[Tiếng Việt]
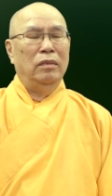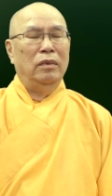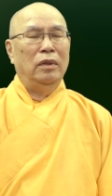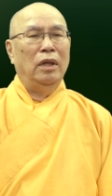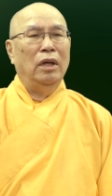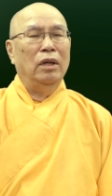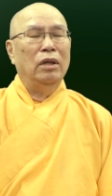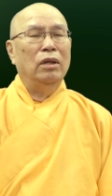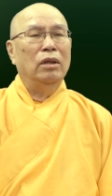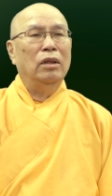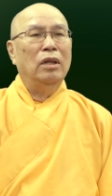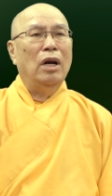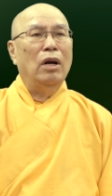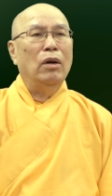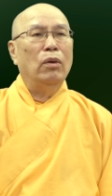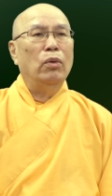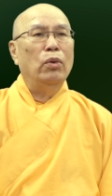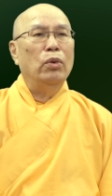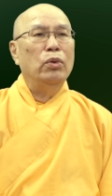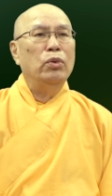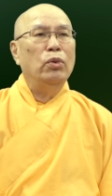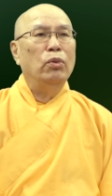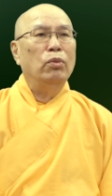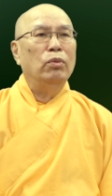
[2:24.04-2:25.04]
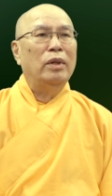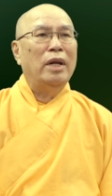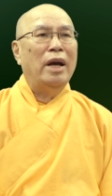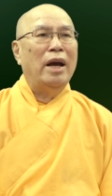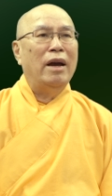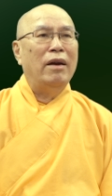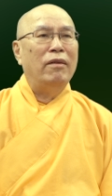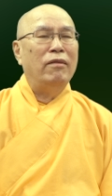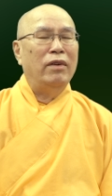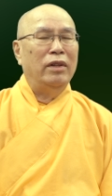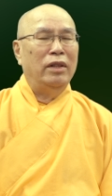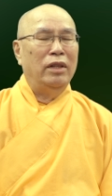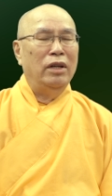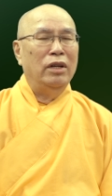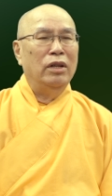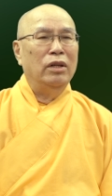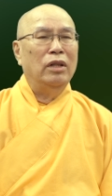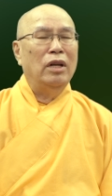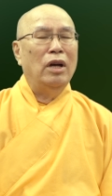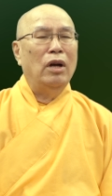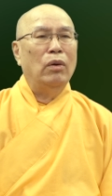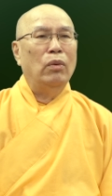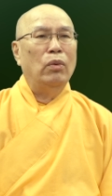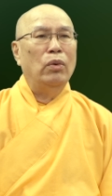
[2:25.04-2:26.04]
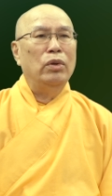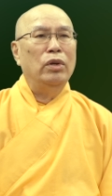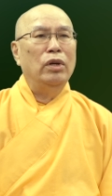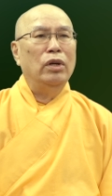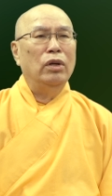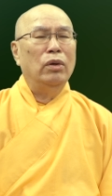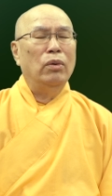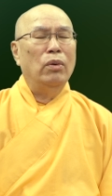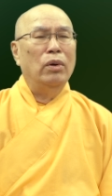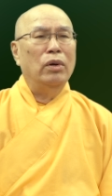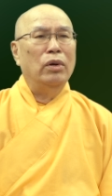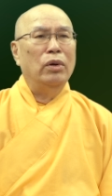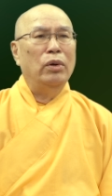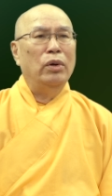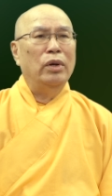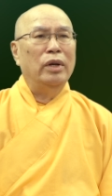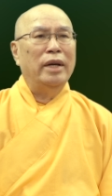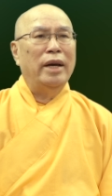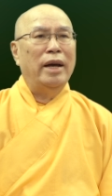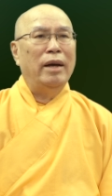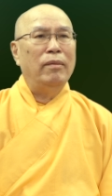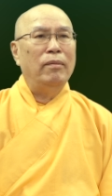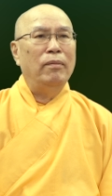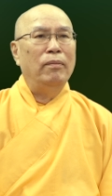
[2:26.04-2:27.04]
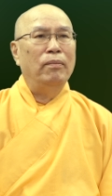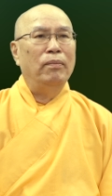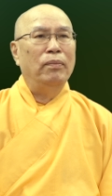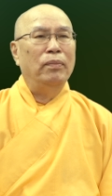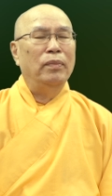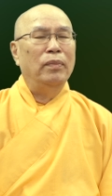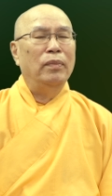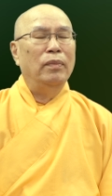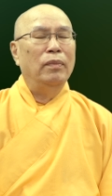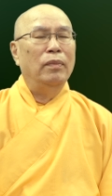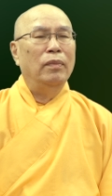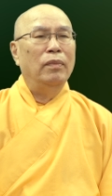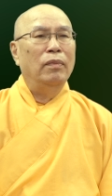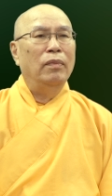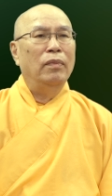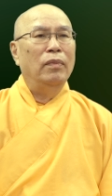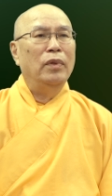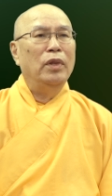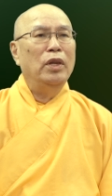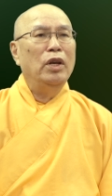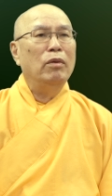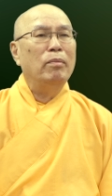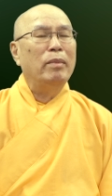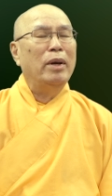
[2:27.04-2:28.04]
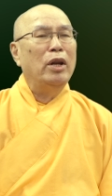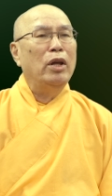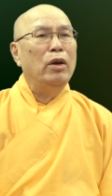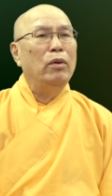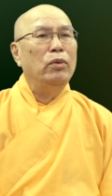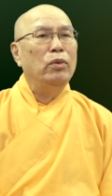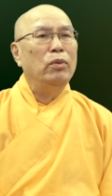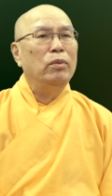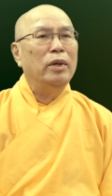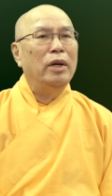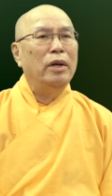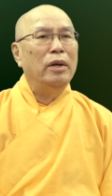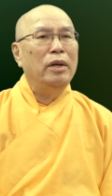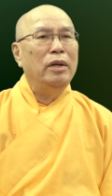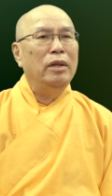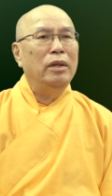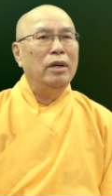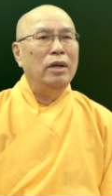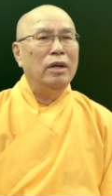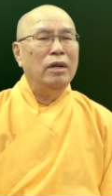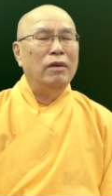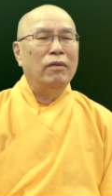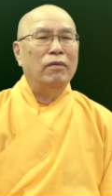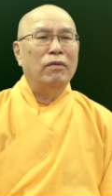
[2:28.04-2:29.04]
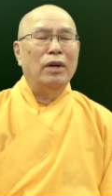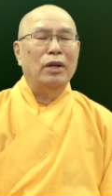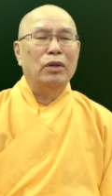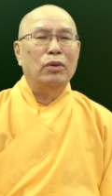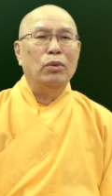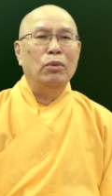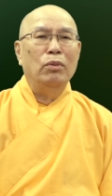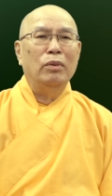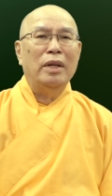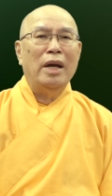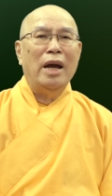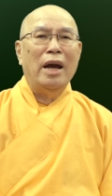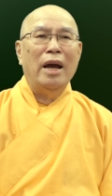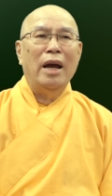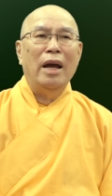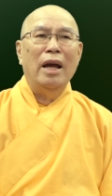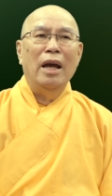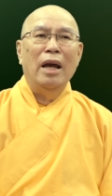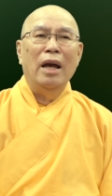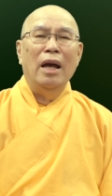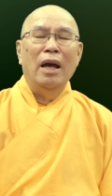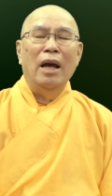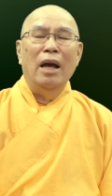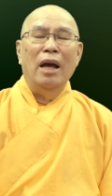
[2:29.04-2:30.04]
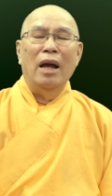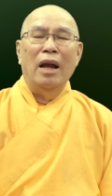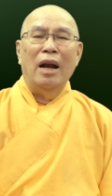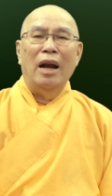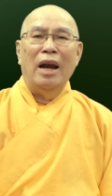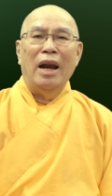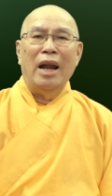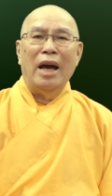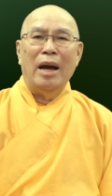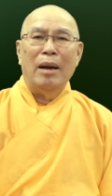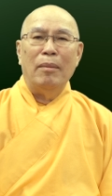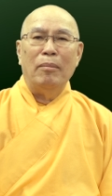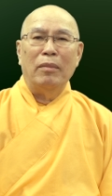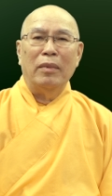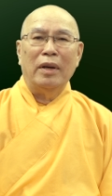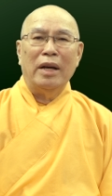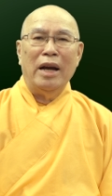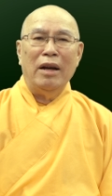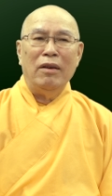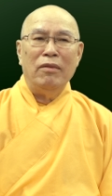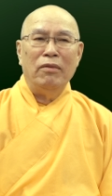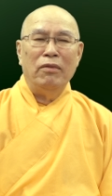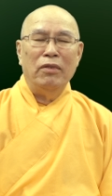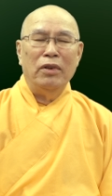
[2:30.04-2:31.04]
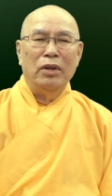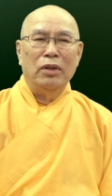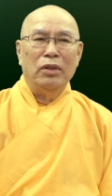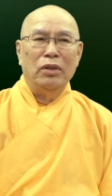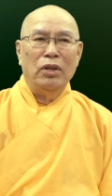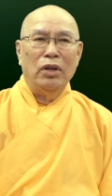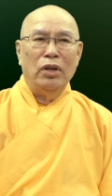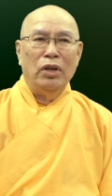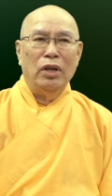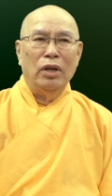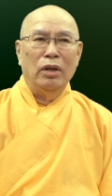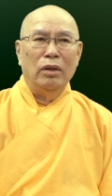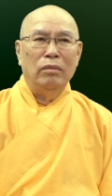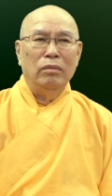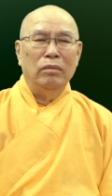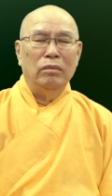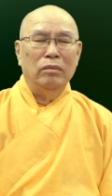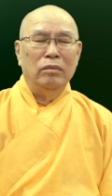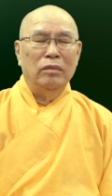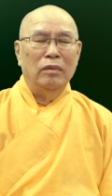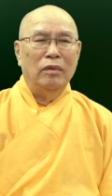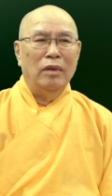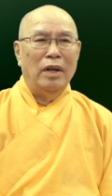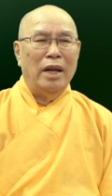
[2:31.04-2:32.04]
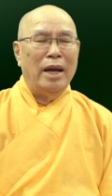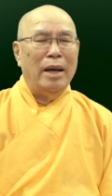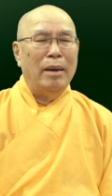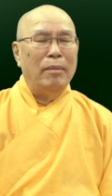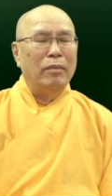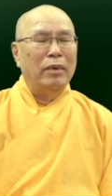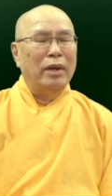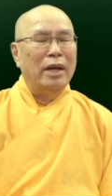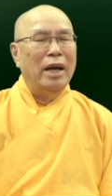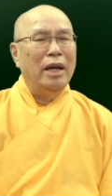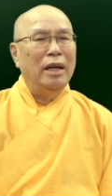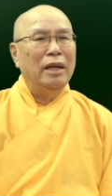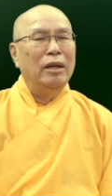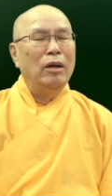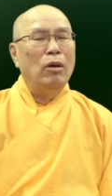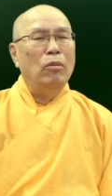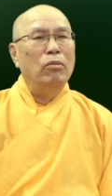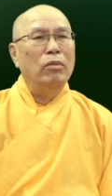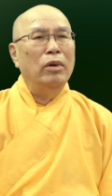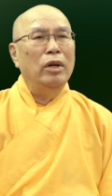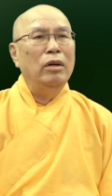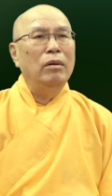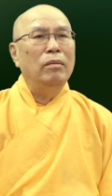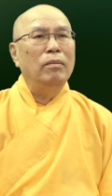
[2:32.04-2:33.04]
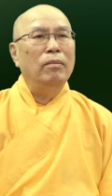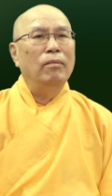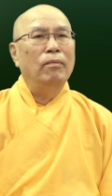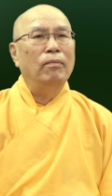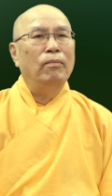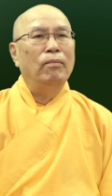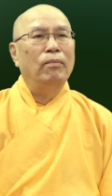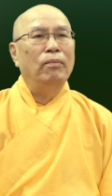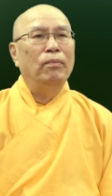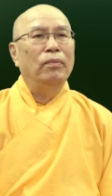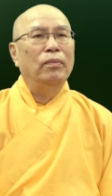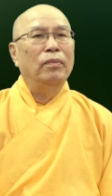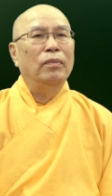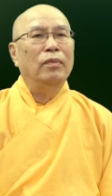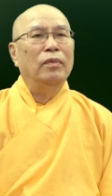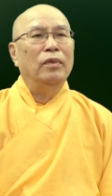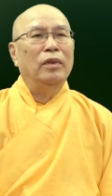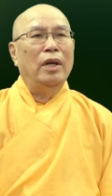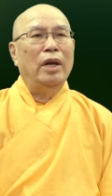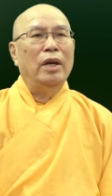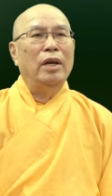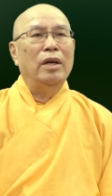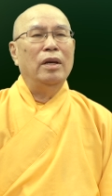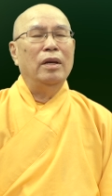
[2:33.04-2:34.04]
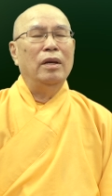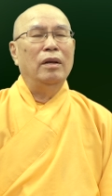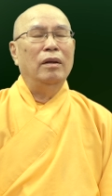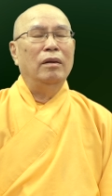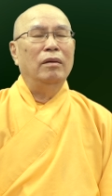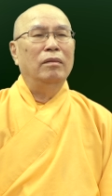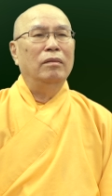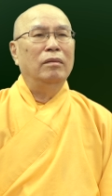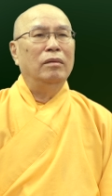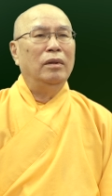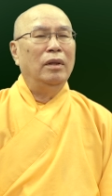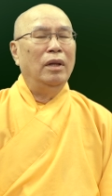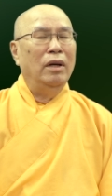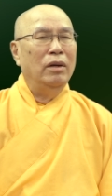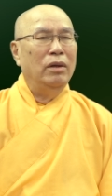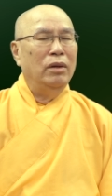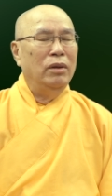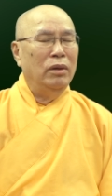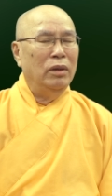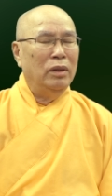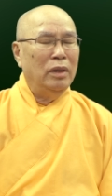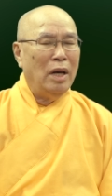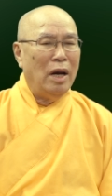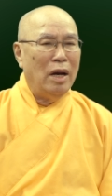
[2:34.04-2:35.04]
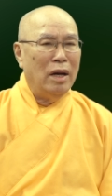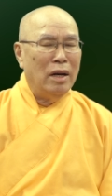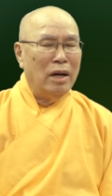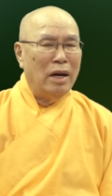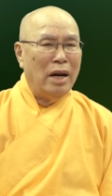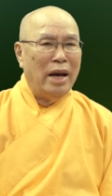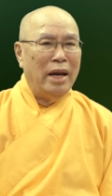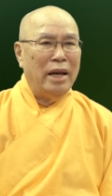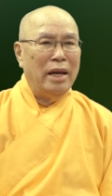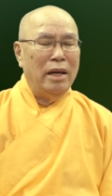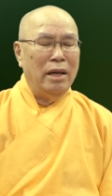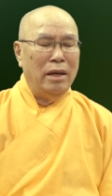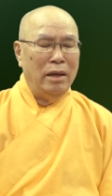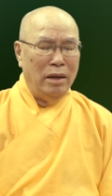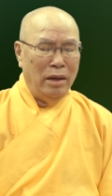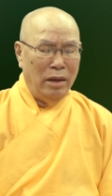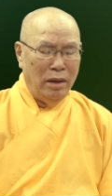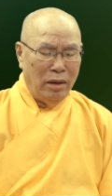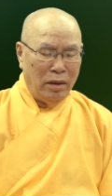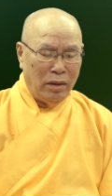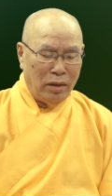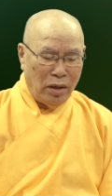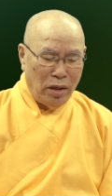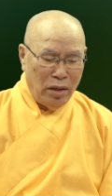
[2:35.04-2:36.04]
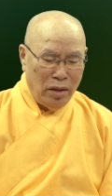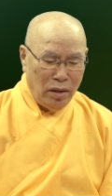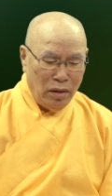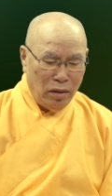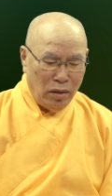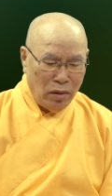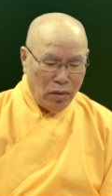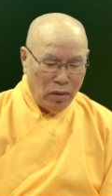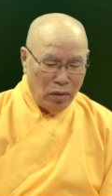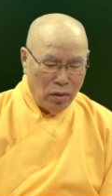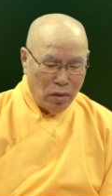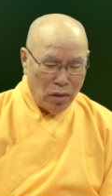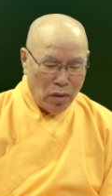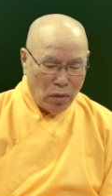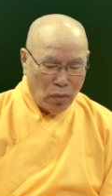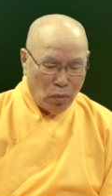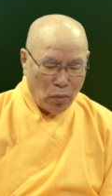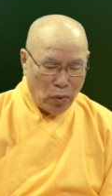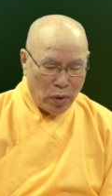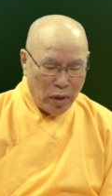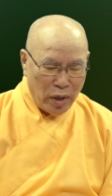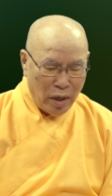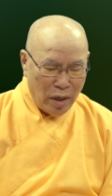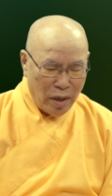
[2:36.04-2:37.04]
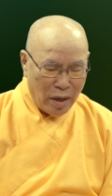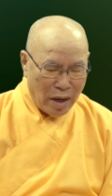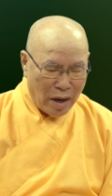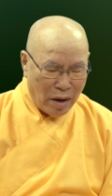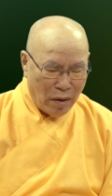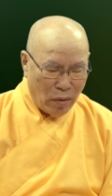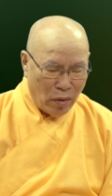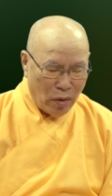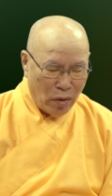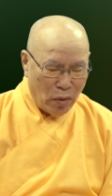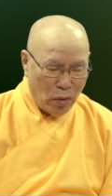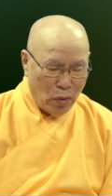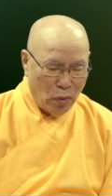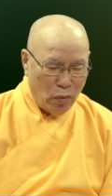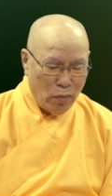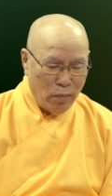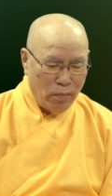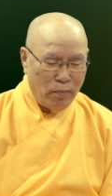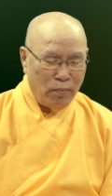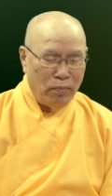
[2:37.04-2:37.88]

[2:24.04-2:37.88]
tự thân của chúng ta và tự thân của những con người khác. Nhưng mà nếu chúng ta ý thức và chúng ta làm các việc thiện, làm các công đức, thì tự thân này, kính thưa quý đạo hữu,